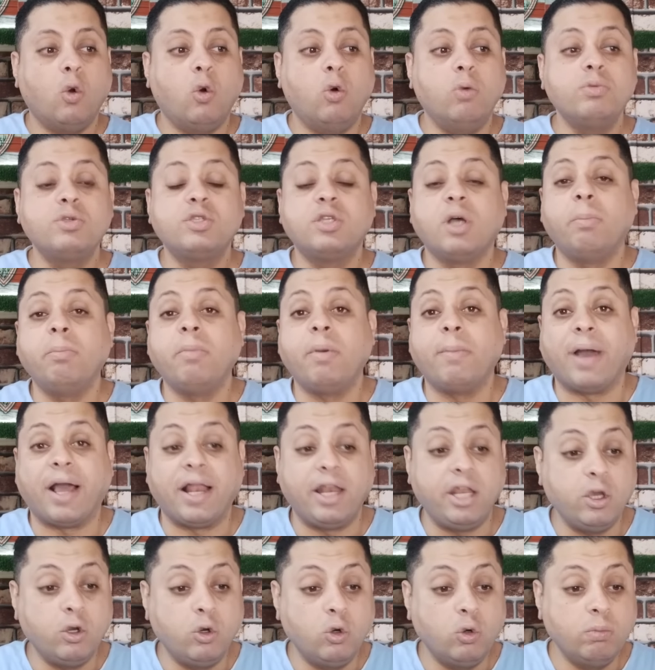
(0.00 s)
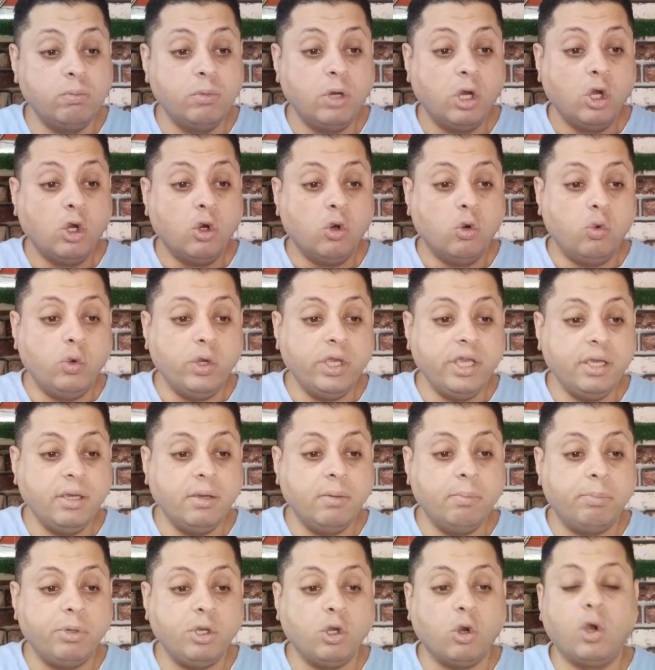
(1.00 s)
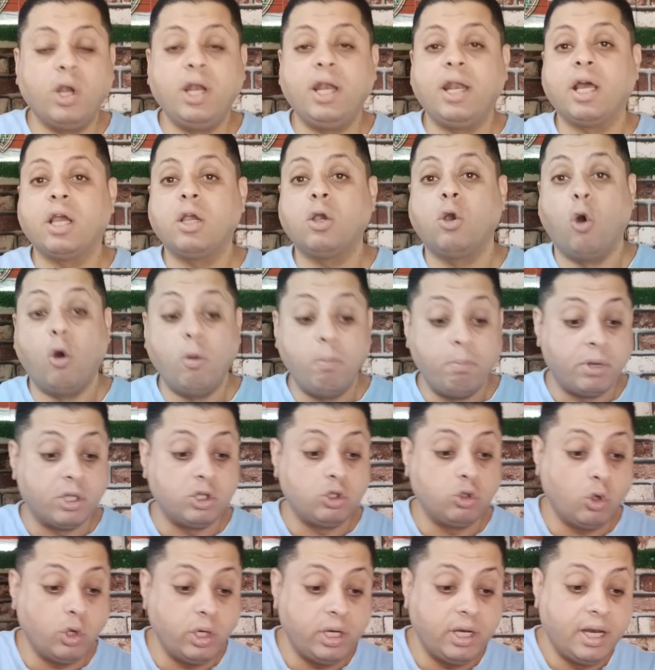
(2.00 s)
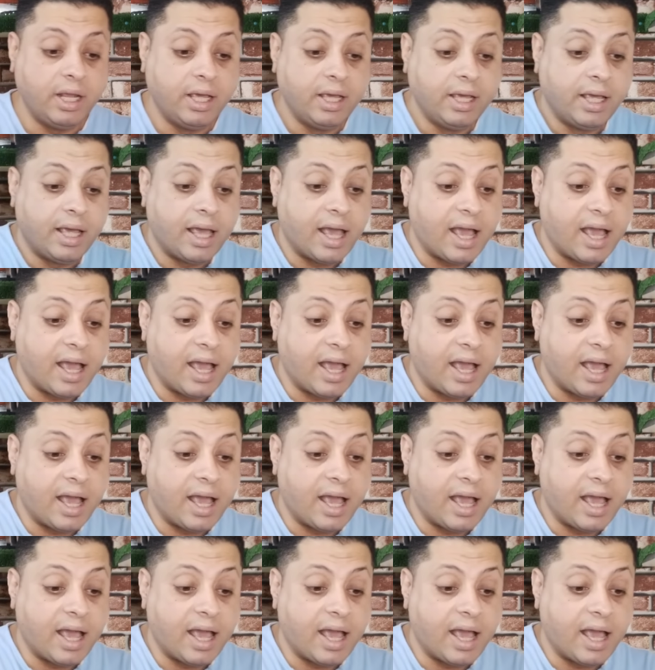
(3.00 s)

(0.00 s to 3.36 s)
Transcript: ومصمم عليهم وبيقول لك هم دول